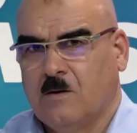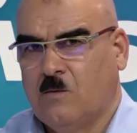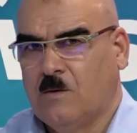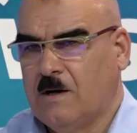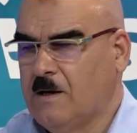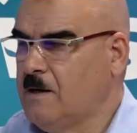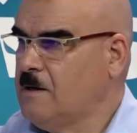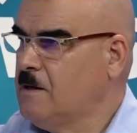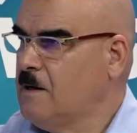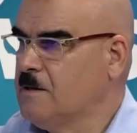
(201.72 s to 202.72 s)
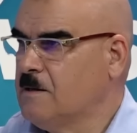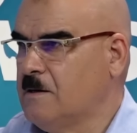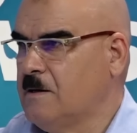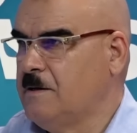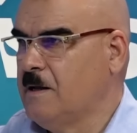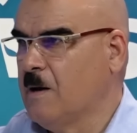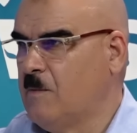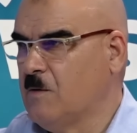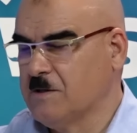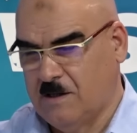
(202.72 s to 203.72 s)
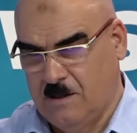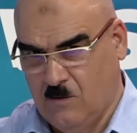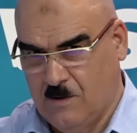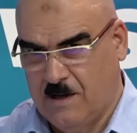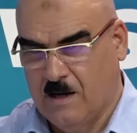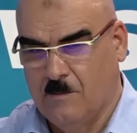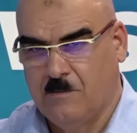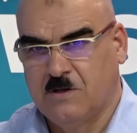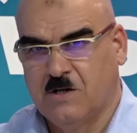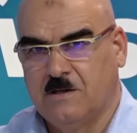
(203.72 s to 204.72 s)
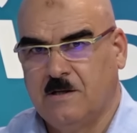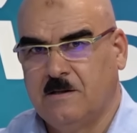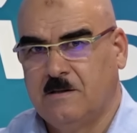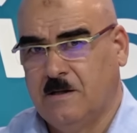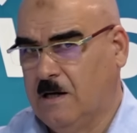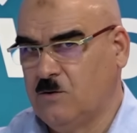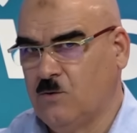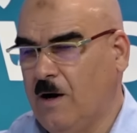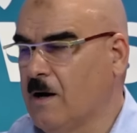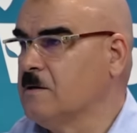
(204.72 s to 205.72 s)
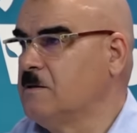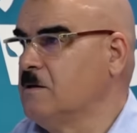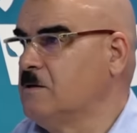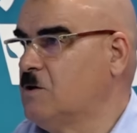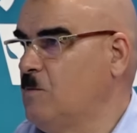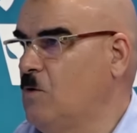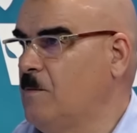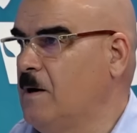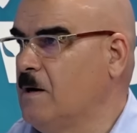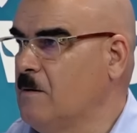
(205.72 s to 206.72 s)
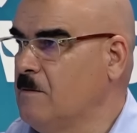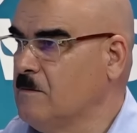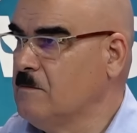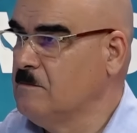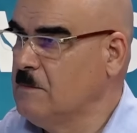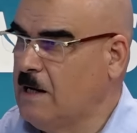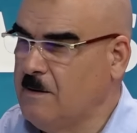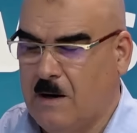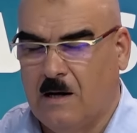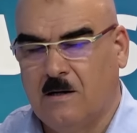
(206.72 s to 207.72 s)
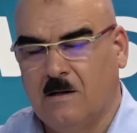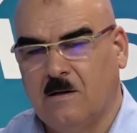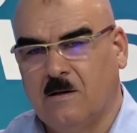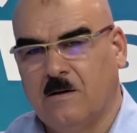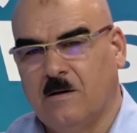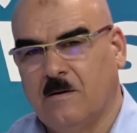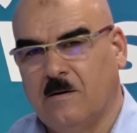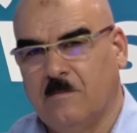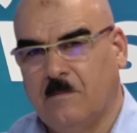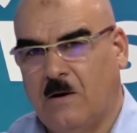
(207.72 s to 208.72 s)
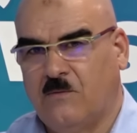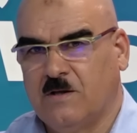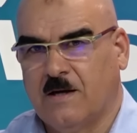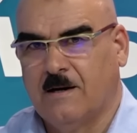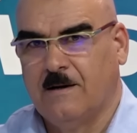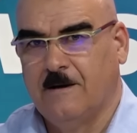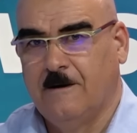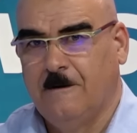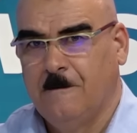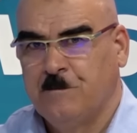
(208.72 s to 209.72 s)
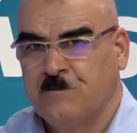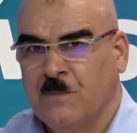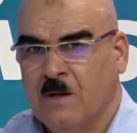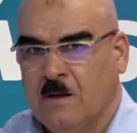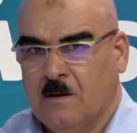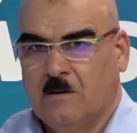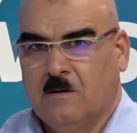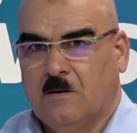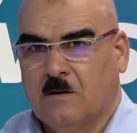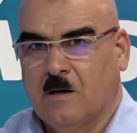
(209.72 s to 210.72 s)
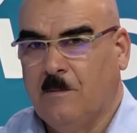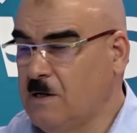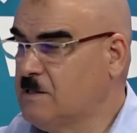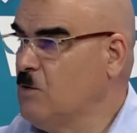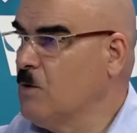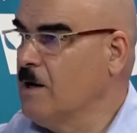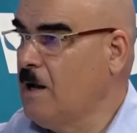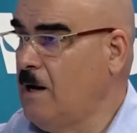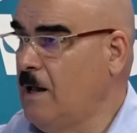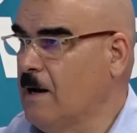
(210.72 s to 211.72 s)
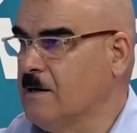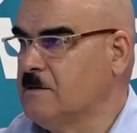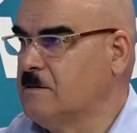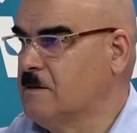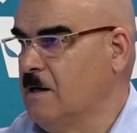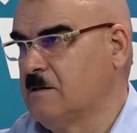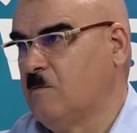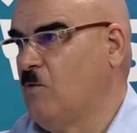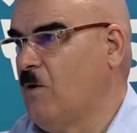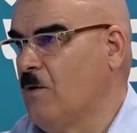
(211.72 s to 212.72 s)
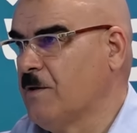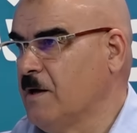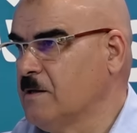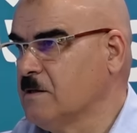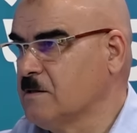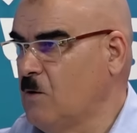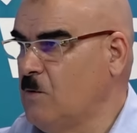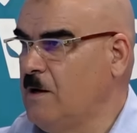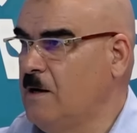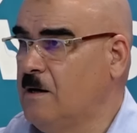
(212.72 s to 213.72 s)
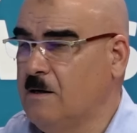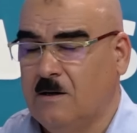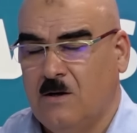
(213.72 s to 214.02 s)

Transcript: هو الآن هذا الناخب الوطني هو ناخب جديد عنده عقد يتجمعه مع يعني مع مع الفيدرالية آه، قبل توقيع العقد كانت مفاوضات طويلة